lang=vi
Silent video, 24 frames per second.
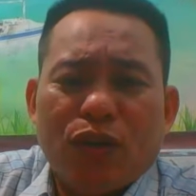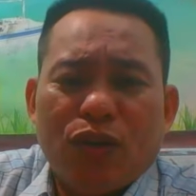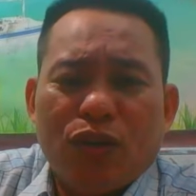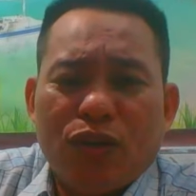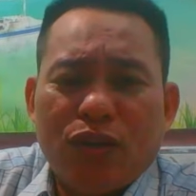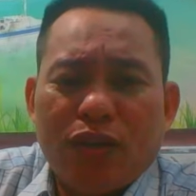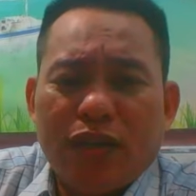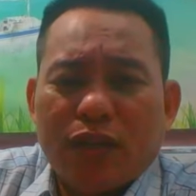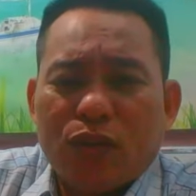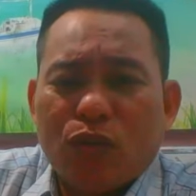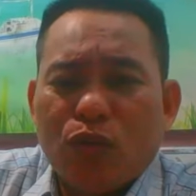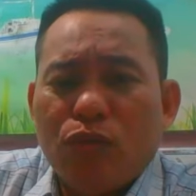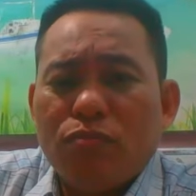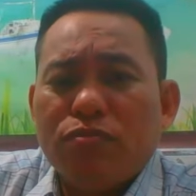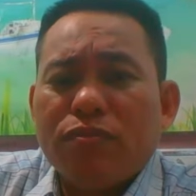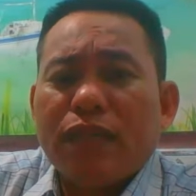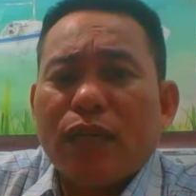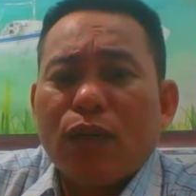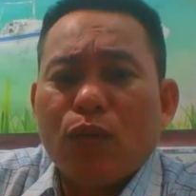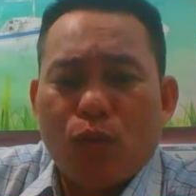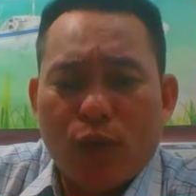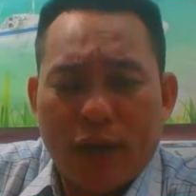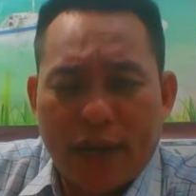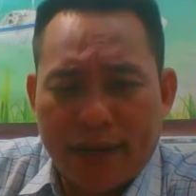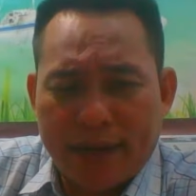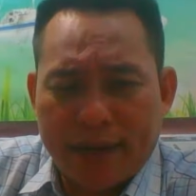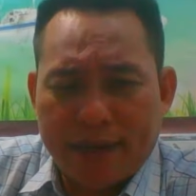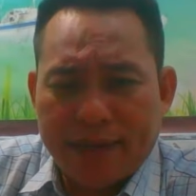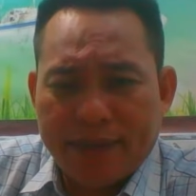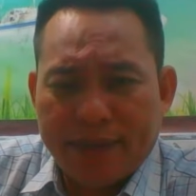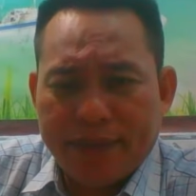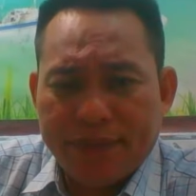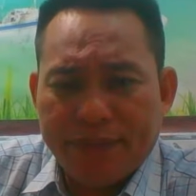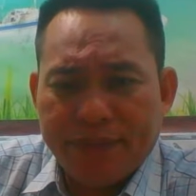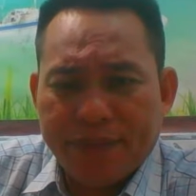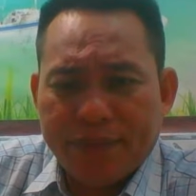chỗ là của ông Trăng Quang
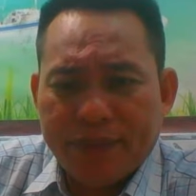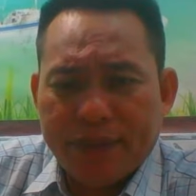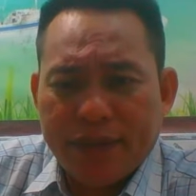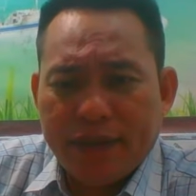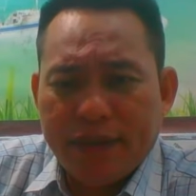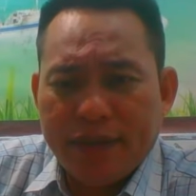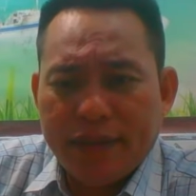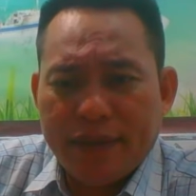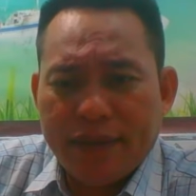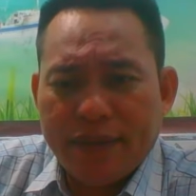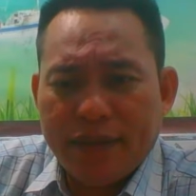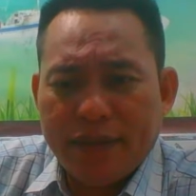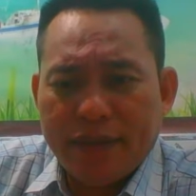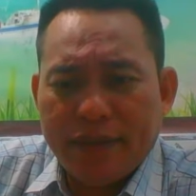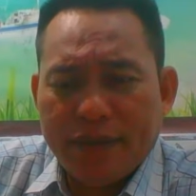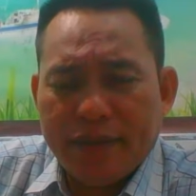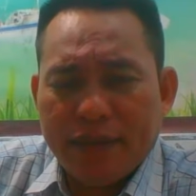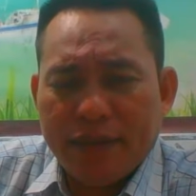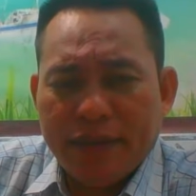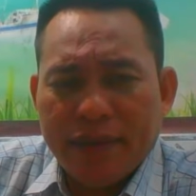à,